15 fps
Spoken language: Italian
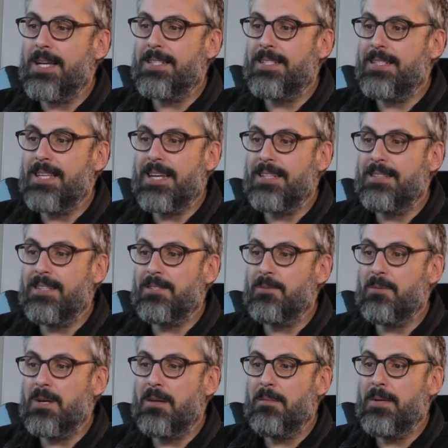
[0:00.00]
che si tratta
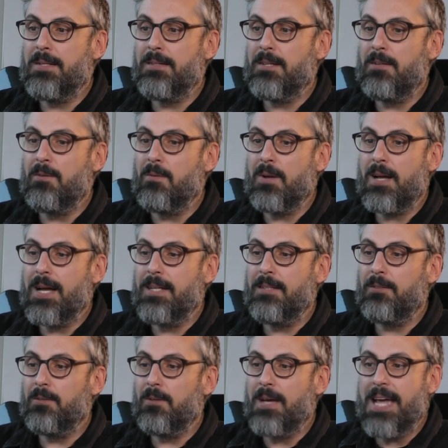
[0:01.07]
sicuramente di un
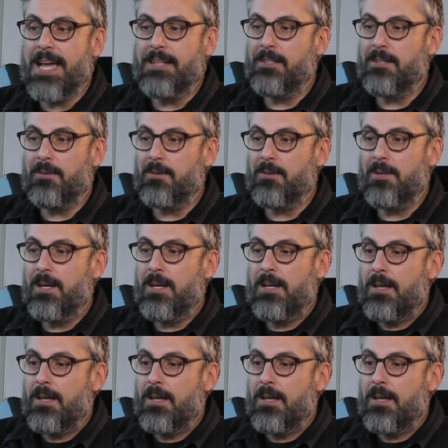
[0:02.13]
canto etico,